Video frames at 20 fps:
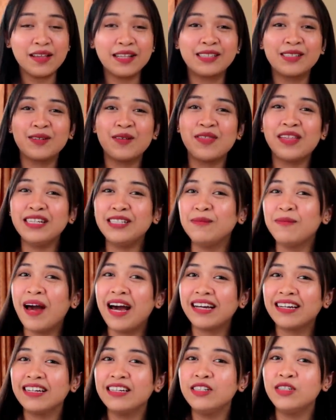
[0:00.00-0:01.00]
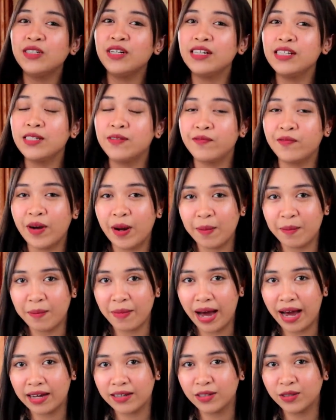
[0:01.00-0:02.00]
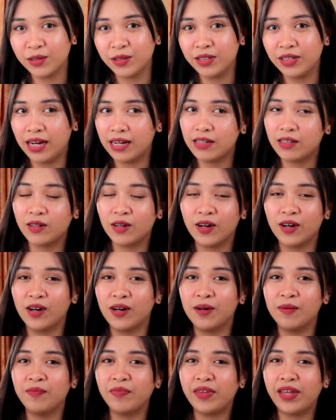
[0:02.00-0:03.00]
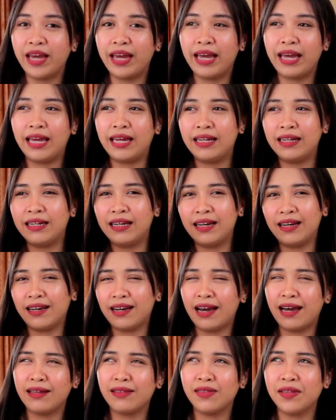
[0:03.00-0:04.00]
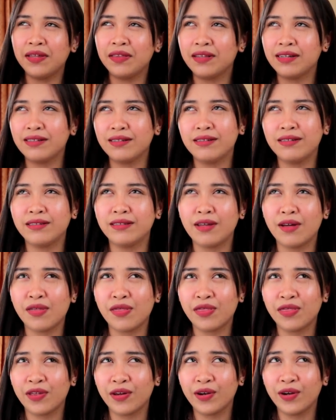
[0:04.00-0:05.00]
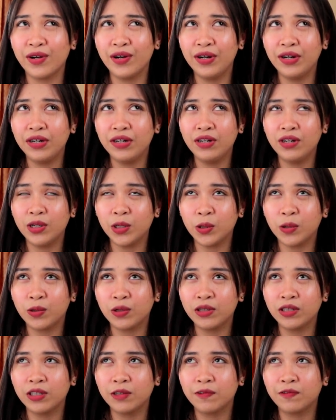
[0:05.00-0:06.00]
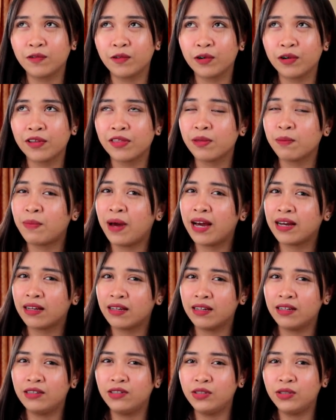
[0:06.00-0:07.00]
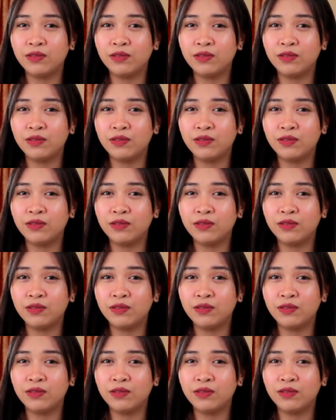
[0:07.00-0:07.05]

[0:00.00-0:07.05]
So, this package is from Bangu.com and I think this is the third or the fourth package